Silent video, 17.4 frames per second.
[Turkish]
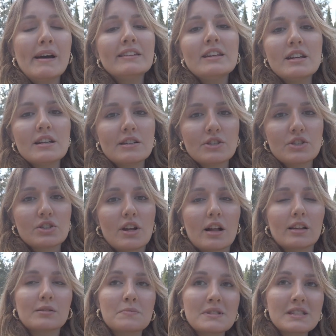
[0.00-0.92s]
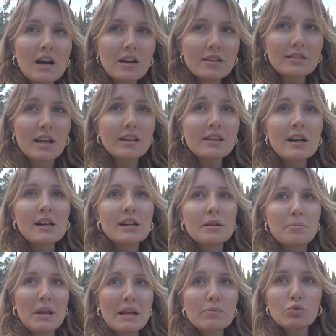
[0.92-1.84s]
Ben de yarın için aldım. Zaten
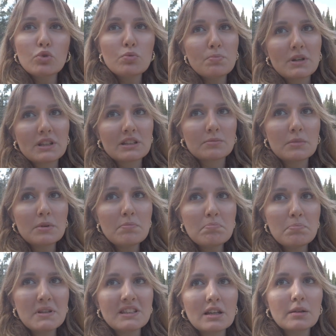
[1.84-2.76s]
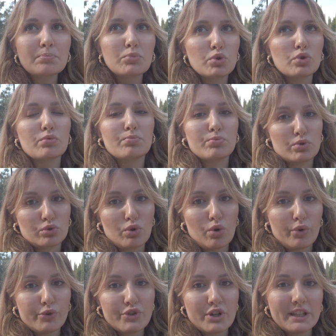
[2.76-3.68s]
benim gün batımım bir tek bugün burada
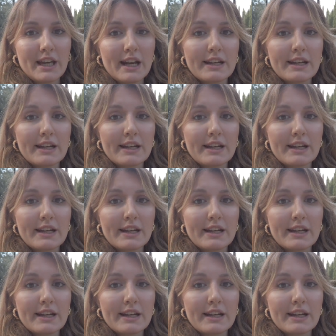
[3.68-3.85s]
olacak.